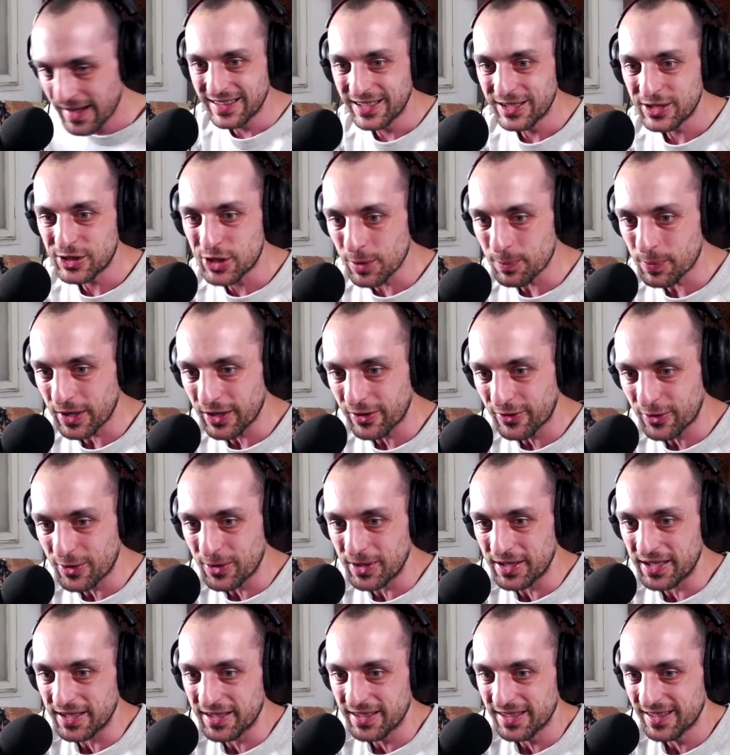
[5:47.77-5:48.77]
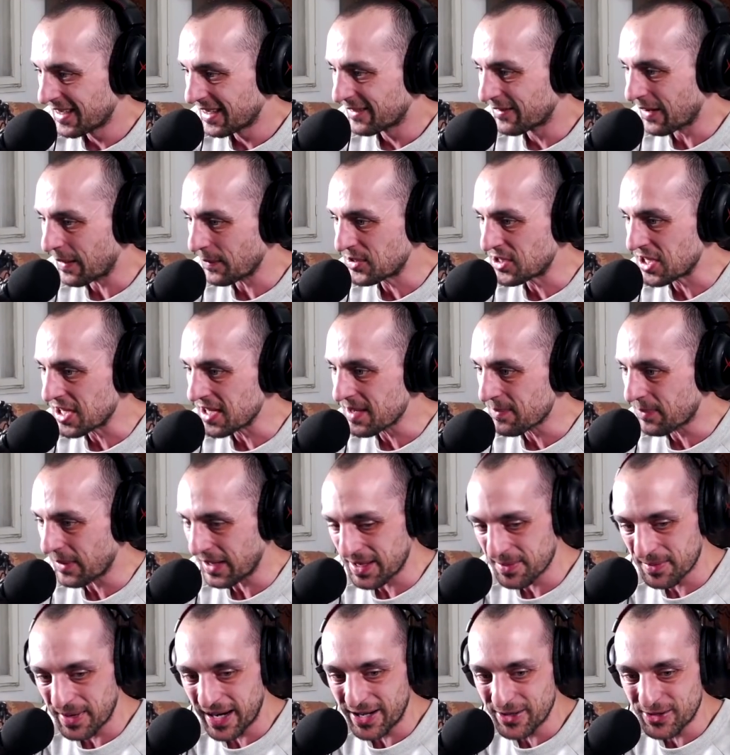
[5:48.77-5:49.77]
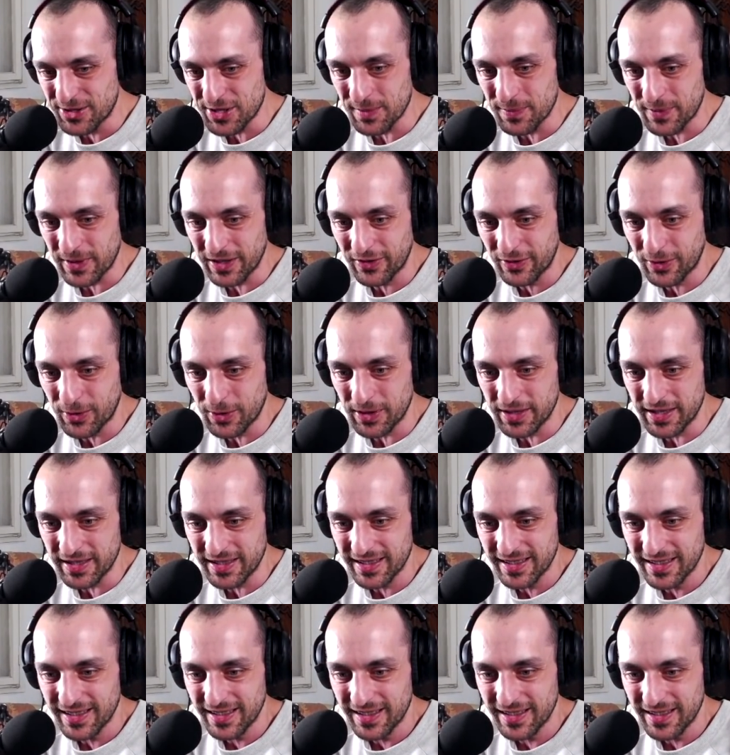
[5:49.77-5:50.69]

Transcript: Что происходит? Вообще не понимаю, что происходит.